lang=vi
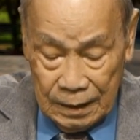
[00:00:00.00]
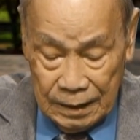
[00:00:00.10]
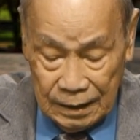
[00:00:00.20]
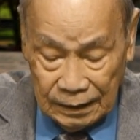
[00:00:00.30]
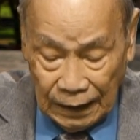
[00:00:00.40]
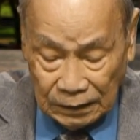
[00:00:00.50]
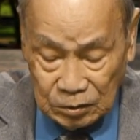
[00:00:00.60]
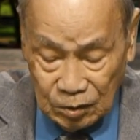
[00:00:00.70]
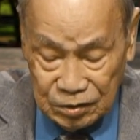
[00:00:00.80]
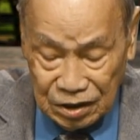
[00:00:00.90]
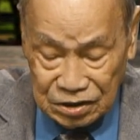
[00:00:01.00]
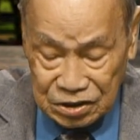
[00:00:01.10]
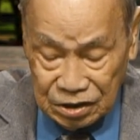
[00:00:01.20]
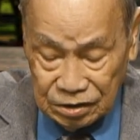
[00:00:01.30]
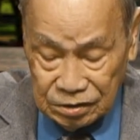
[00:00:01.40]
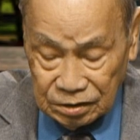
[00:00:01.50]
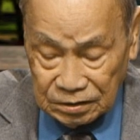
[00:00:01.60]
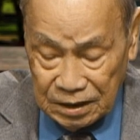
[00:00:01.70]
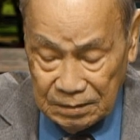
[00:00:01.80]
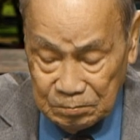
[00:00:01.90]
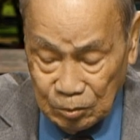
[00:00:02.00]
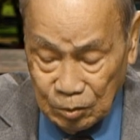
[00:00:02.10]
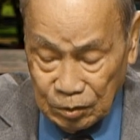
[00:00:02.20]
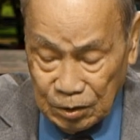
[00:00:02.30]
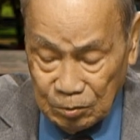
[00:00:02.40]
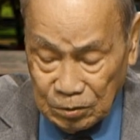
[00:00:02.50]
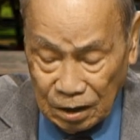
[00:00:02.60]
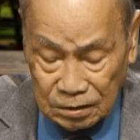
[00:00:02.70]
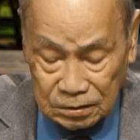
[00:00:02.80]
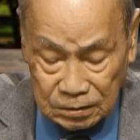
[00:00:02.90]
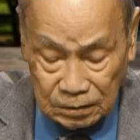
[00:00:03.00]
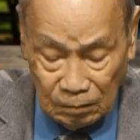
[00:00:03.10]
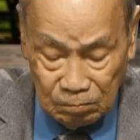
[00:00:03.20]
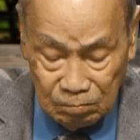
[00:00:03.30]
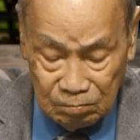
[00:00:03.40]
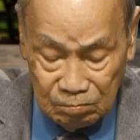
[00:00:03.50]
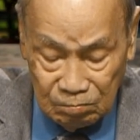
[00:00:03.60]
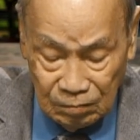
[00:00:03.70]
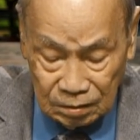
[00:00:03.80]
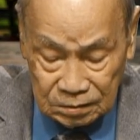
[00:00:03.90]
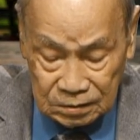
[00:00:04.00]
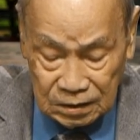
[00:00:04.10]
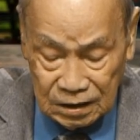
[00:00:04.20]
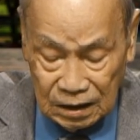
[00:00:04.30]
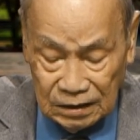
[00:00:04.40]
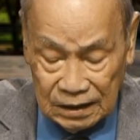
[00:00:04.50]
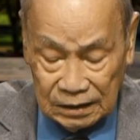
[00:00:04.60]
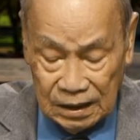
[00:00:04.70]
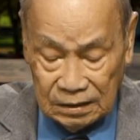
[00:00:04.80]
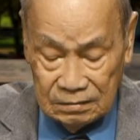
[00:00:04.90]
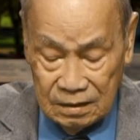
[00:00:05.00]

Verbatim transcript: Hiện các drone dân sự được tìm mua nhiều nhất trên Internet.